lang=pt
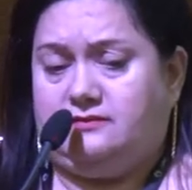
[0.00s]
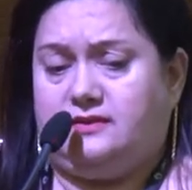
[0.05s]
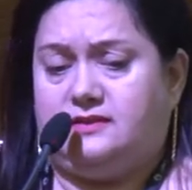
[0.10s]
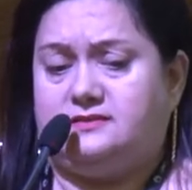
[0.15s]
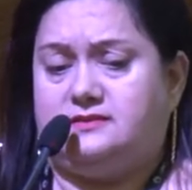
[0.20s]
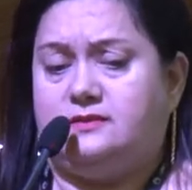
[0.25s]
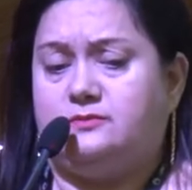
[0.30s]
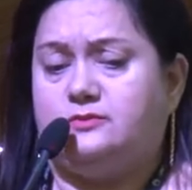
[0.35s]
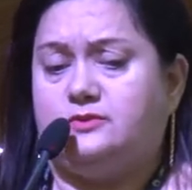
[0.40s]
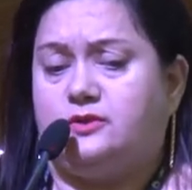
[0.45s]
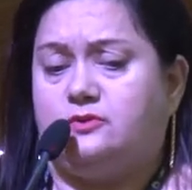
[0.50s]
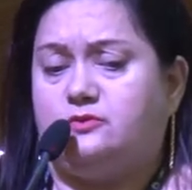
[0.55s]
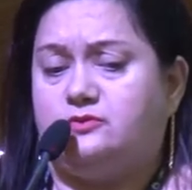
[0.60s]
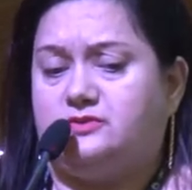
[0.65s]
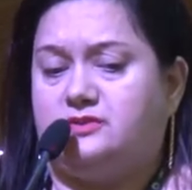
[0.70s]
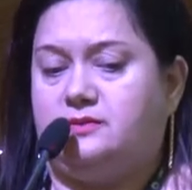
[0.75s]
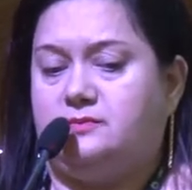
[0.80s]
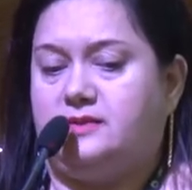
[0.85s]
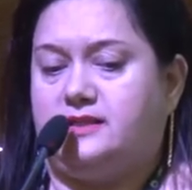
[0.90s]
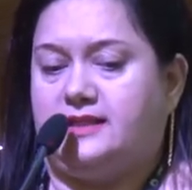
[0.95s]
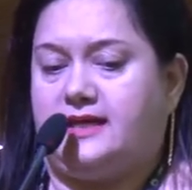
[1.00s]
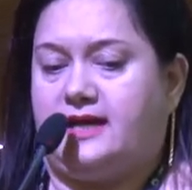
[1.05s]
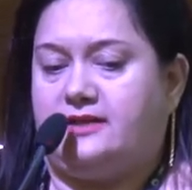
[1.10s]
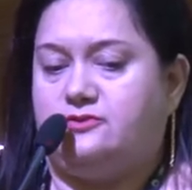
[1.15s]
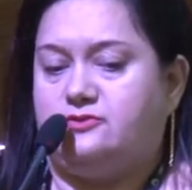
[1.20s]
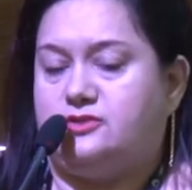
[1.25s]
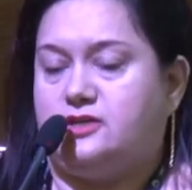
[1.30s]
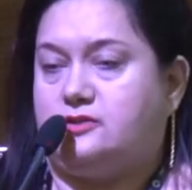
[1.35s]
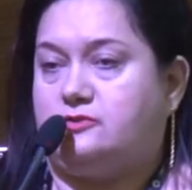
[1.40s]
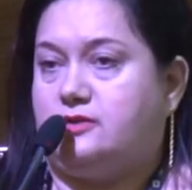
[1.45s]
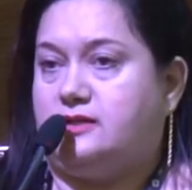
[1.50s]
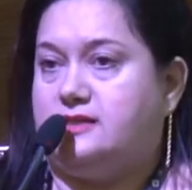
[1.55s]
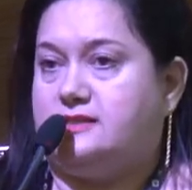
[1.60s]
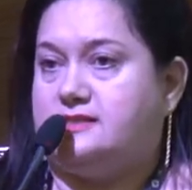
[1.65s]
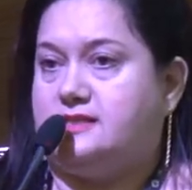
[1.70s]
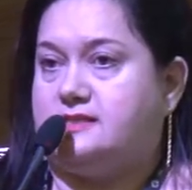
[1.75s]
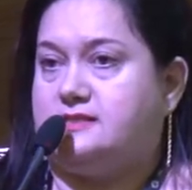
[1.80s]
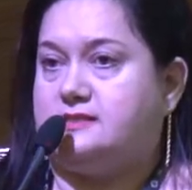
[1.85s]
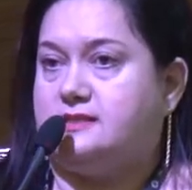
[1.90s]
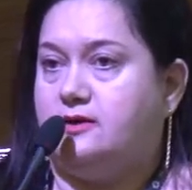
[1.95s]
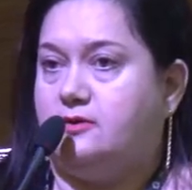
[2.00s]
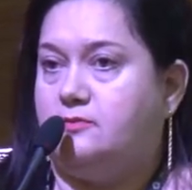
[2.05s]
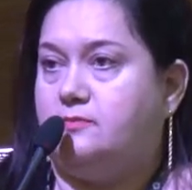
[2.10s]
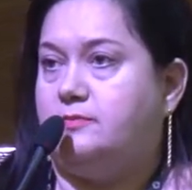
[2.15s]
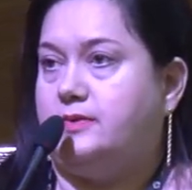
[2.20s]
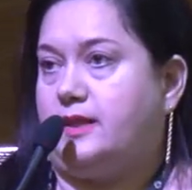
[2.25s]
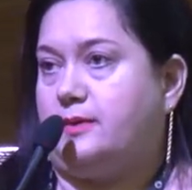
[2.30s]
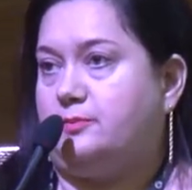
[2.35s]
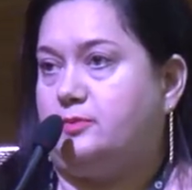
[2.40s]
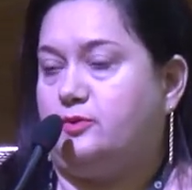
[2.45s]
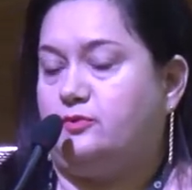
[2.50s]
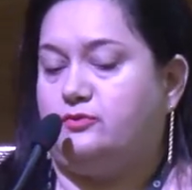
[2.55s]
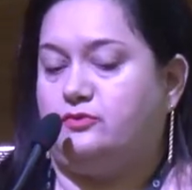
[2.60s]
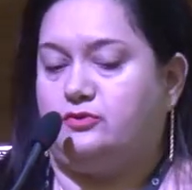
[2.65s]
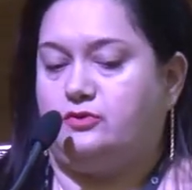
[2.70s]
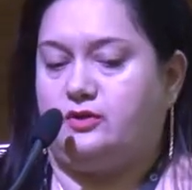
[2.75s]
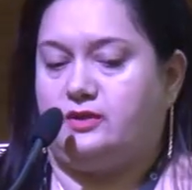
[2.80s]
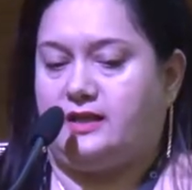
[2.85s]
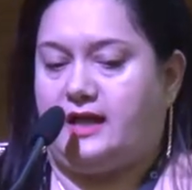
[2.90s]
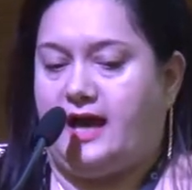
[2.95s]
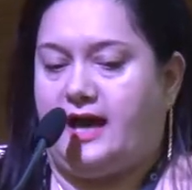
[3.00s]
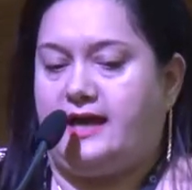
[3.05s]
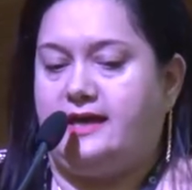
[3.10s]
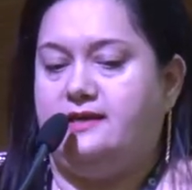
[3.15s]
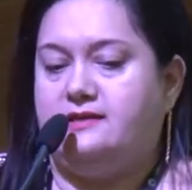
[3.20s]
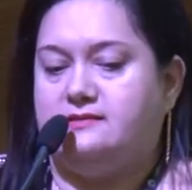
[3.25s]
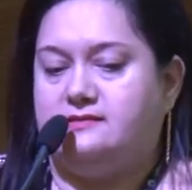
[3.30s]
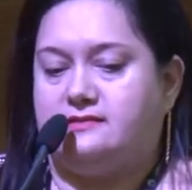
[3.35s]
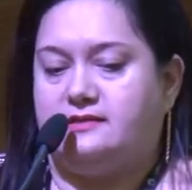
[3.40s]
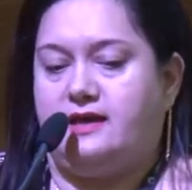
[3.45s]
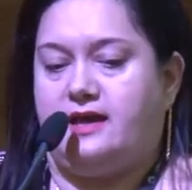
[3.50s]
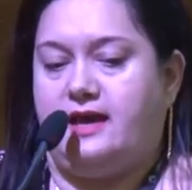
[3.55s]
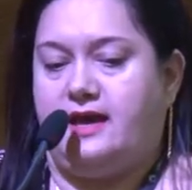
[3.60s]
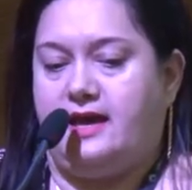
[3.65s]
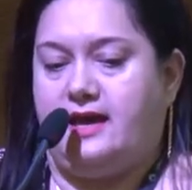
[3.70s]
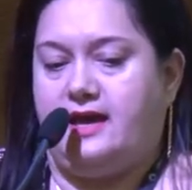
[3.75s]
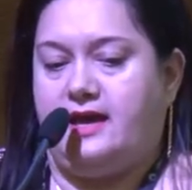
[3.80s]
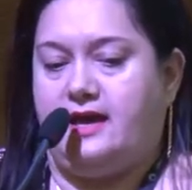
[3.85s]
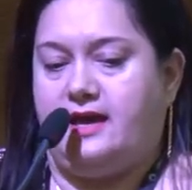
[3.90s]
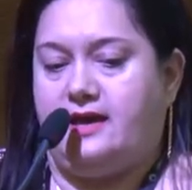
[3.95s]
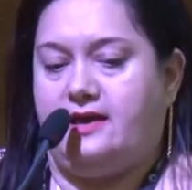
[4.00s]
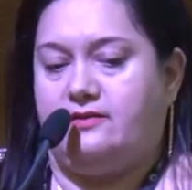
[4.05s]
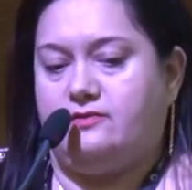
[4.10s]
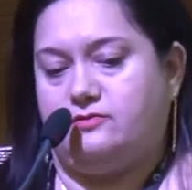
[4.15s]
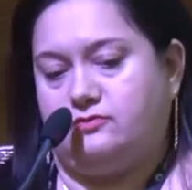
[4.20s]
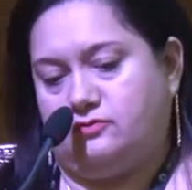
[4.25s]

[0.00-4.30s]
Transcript: Fazemos alguns seminários de atualização para profissionais é,